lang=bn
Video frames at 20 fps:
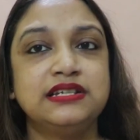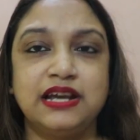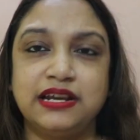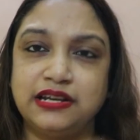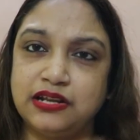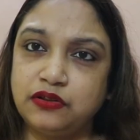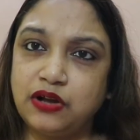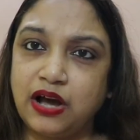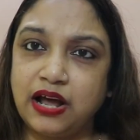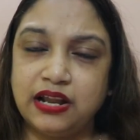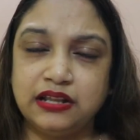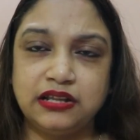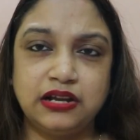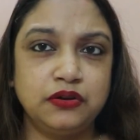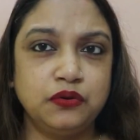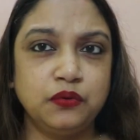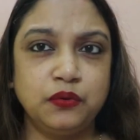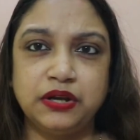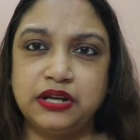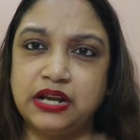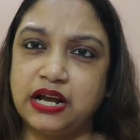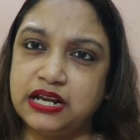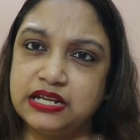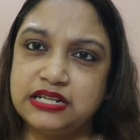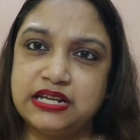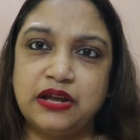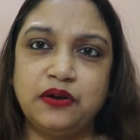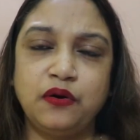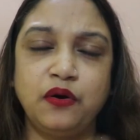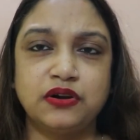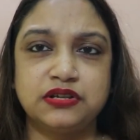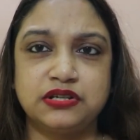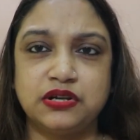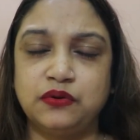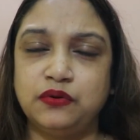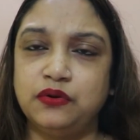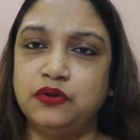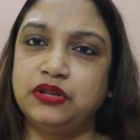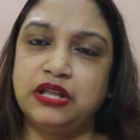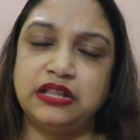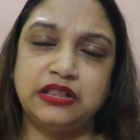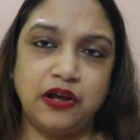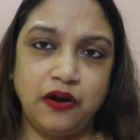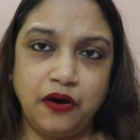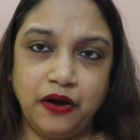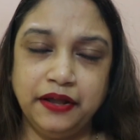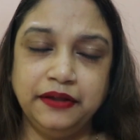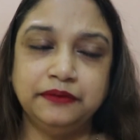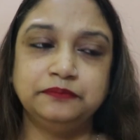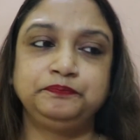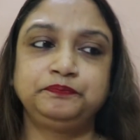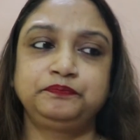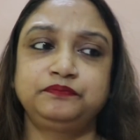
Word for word: সেটা তো আলাদা টুকিটাকে সেই খরচাগুলো দিতে হয়